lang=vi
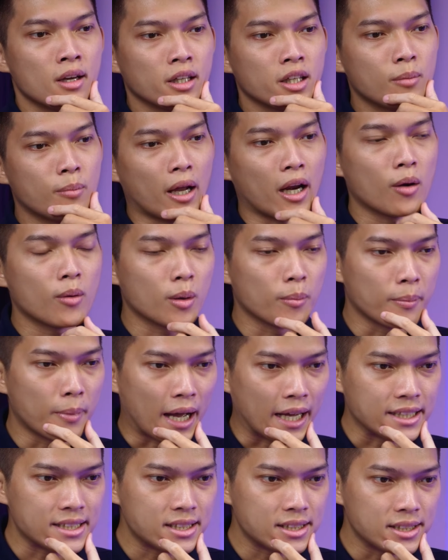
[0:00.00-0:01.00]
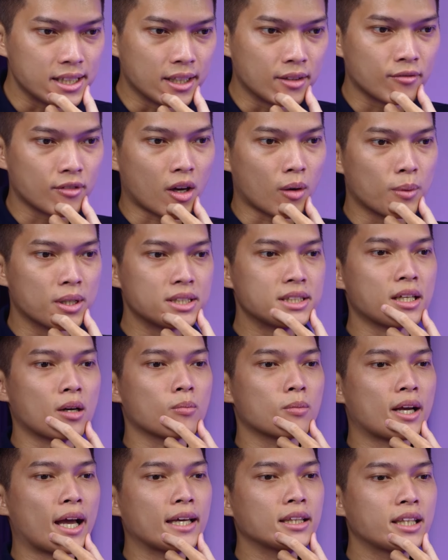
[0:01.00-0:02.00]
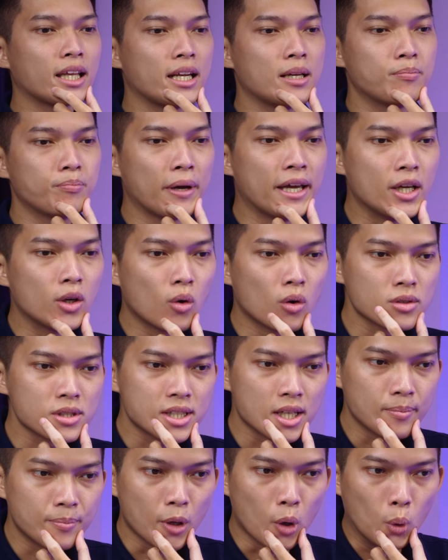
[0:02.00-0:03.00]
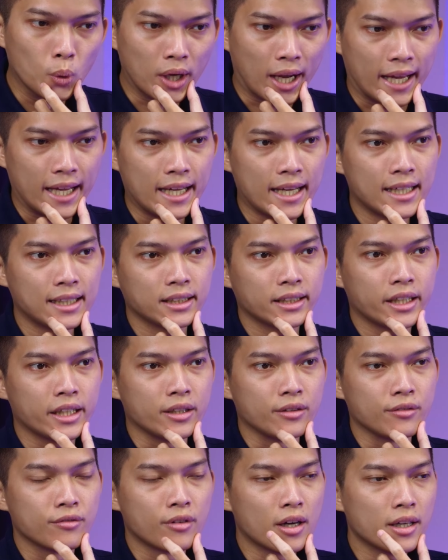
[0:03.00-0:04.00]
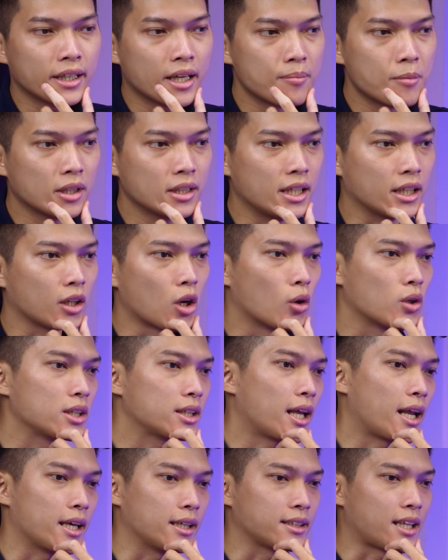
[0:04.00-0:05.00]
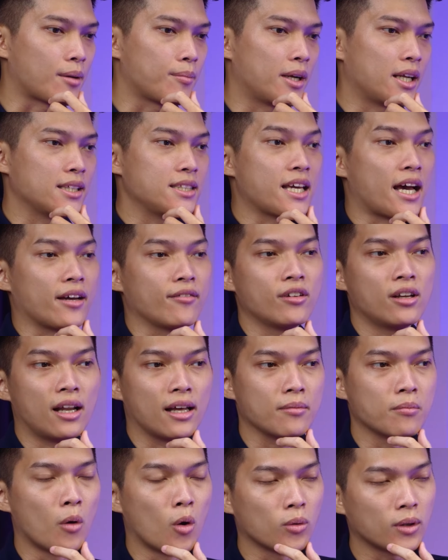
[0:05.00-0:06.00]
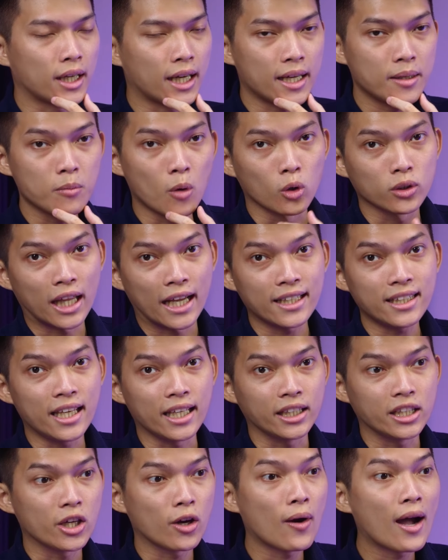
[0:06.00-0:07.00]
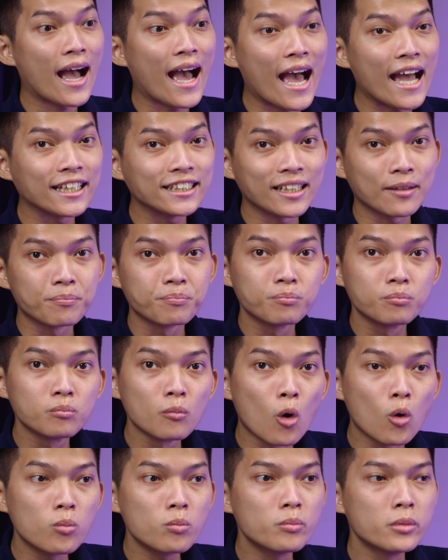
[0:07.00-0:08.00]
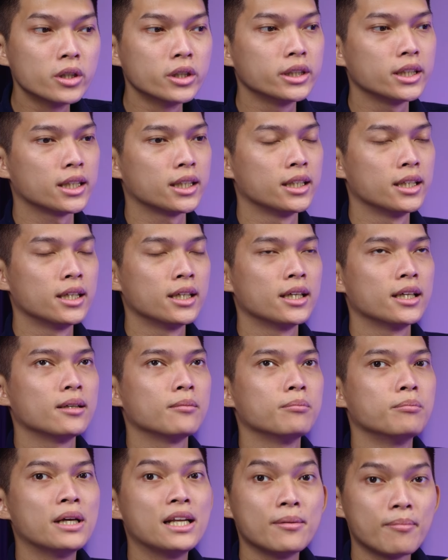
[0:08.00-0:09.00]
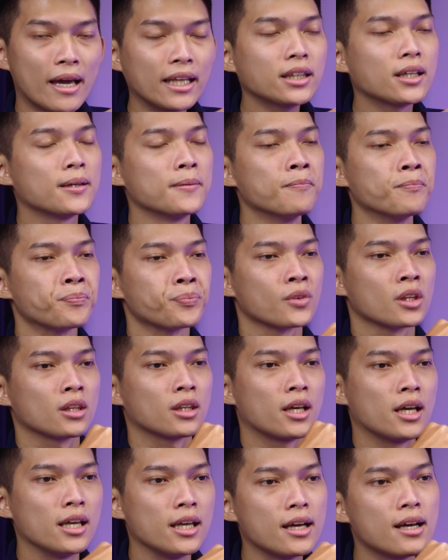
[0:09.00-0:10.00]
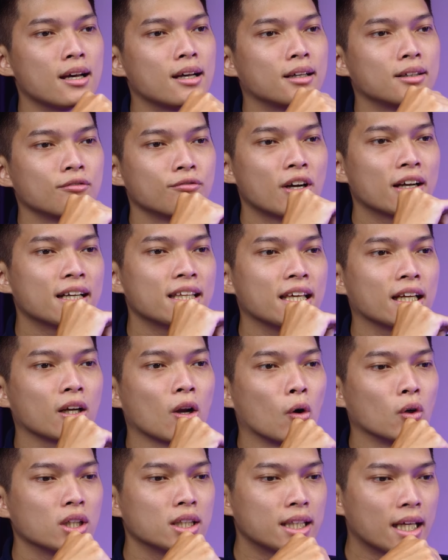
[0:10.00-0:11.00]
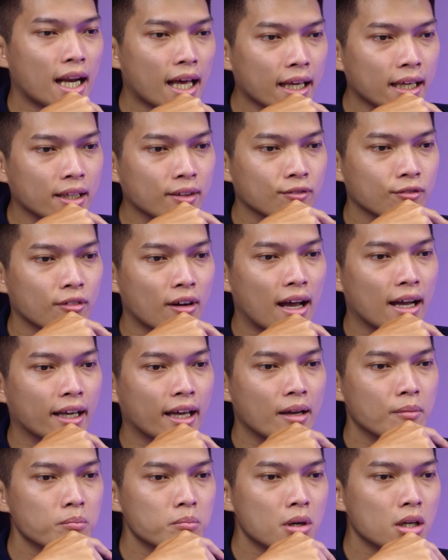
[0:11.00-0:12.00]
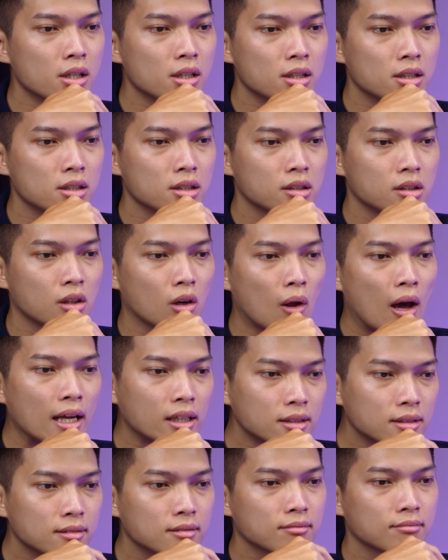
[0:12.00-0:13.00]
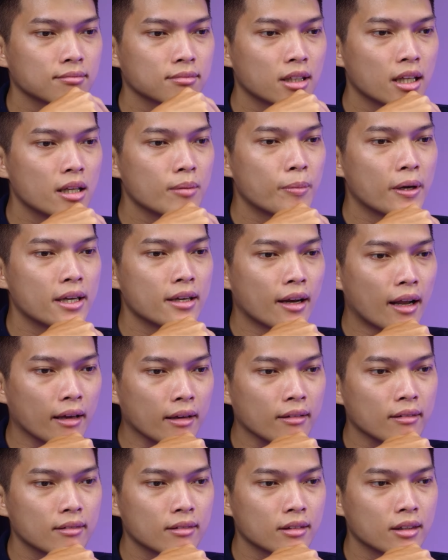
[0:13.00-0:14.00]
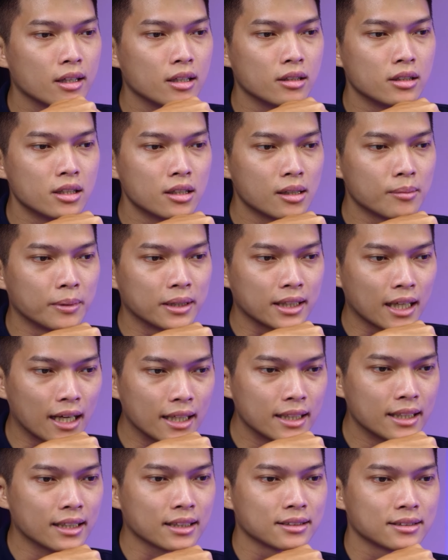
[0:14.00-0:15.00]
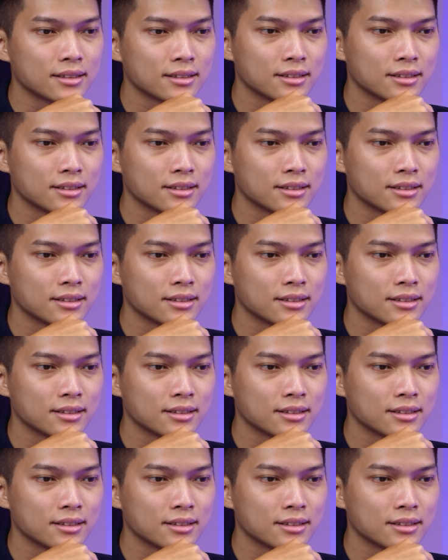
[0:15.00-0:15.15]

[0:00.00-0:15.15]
Nhưng mà nếu mà bạn nhìn vào bên trong cái tê đê pê của con xê pê u này á, thì với cái mức nhiệt độ như thế này, hiện tại mình đang chạy với lại một cái bộ tản nhiệt chỉ có hai trăm bốn mươi thôi, mm thôi. Thì á, với cái nhiệt độ như thế này và cái mức load tê đê pê như thế này thì như là mình thấy nha,